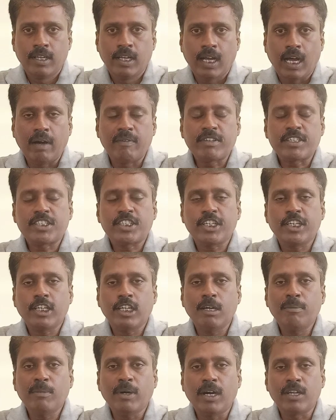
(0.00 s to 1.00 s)

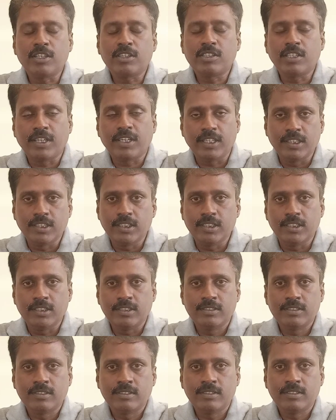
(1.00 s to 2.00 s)
அவற்றையெல்லாம் அறுத்தெறிந்து
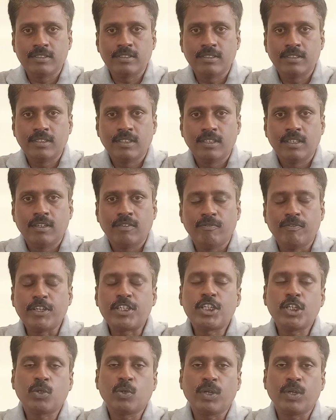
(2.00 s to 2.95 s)
வெற்றி